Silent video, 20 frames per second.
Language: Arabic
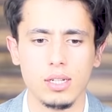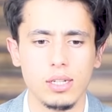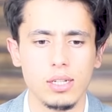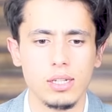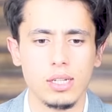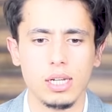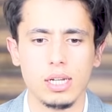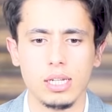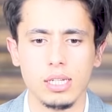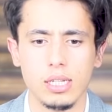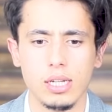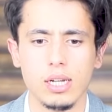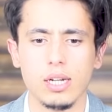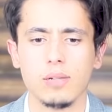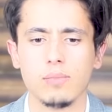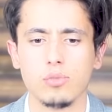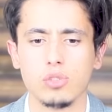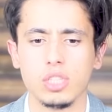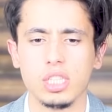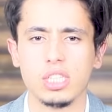إلا
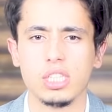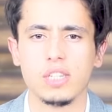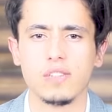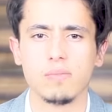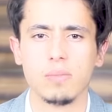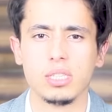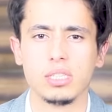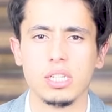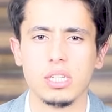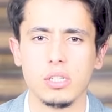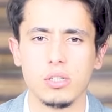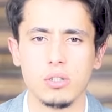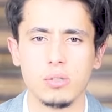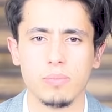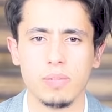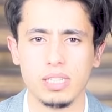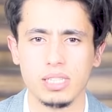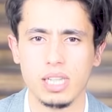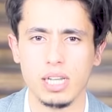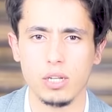إله مزيف ما,
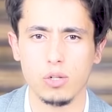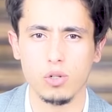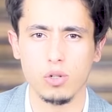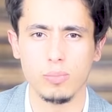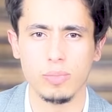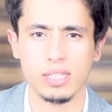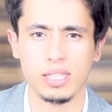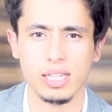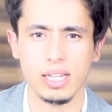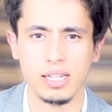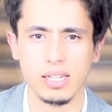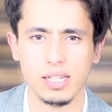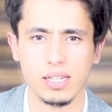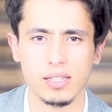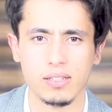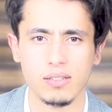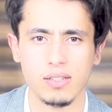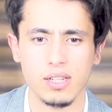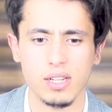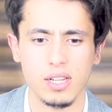زال ما زال يعبد إلى
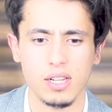الآن